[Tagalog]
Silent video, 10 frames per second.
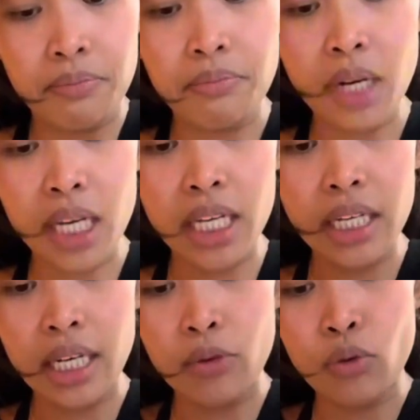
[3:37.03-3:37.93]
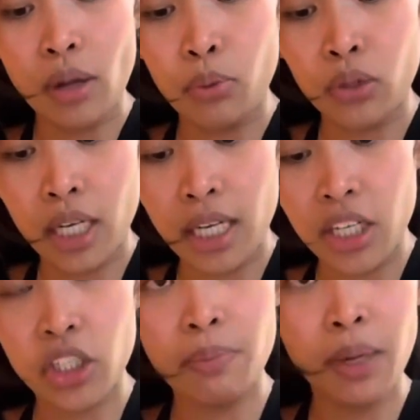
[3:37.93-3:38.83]
maging ano na po talaga
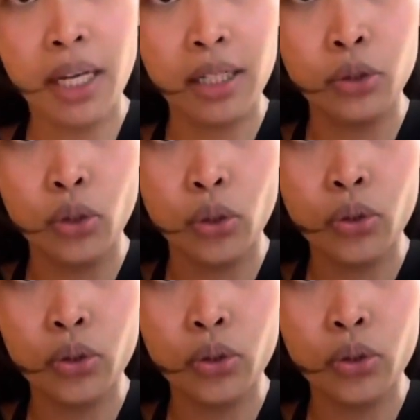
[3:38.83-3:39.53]
siya, parang dough.